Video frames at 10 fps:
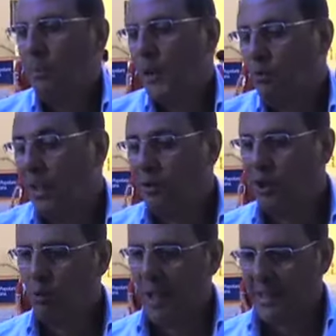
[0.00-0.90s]
Per quanto
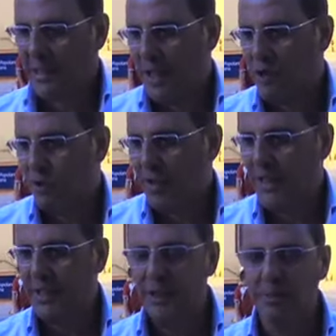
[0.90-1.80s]
riguarda dai
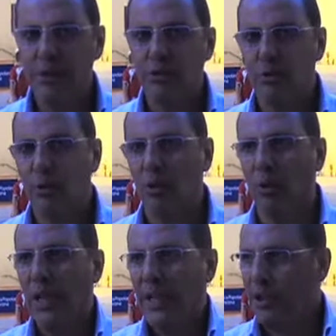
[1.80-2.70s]
giovanissimi in su,
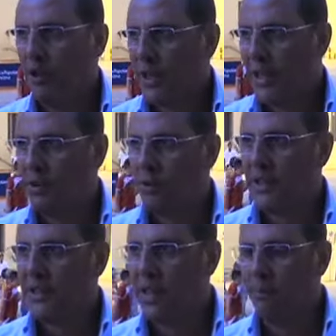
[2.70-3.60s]
io credo che
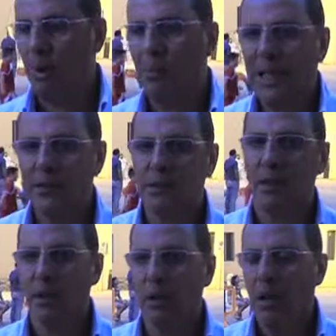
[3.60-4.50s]
sia il
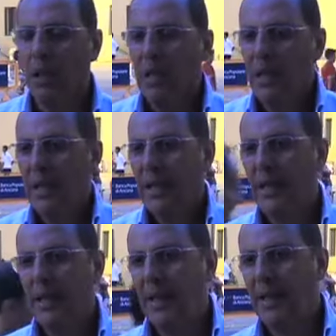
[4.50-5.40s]
momento
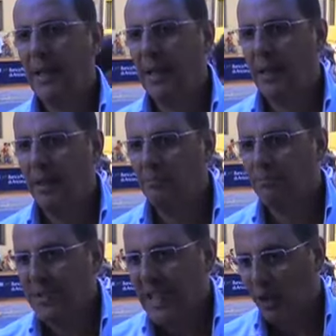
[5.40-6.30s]
eh,
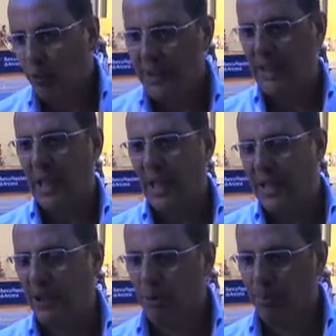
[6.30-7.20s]
da qui
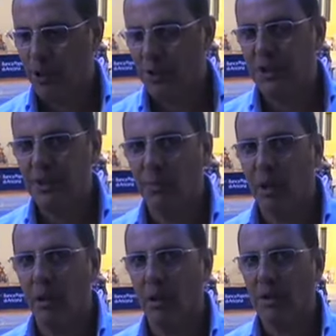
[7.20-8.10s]
all'anno
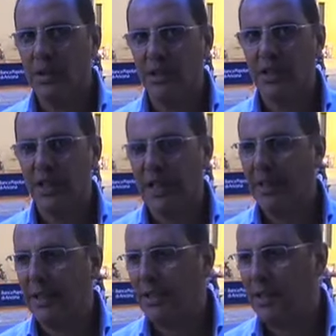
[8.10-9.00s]
prossimo di
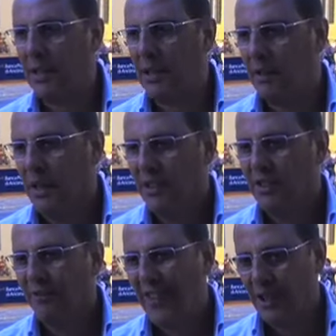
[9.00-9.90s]
cercare di,
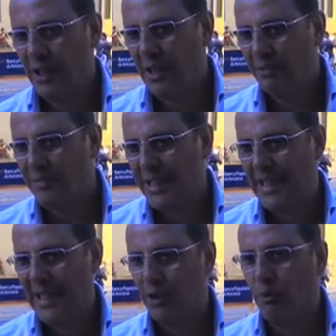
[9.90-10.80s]
di, fare, di
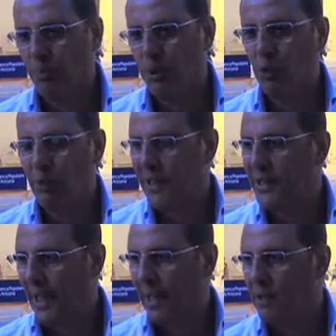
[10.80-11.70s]
creare un po' di
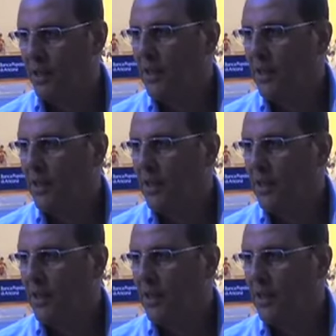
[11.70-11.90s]
qualità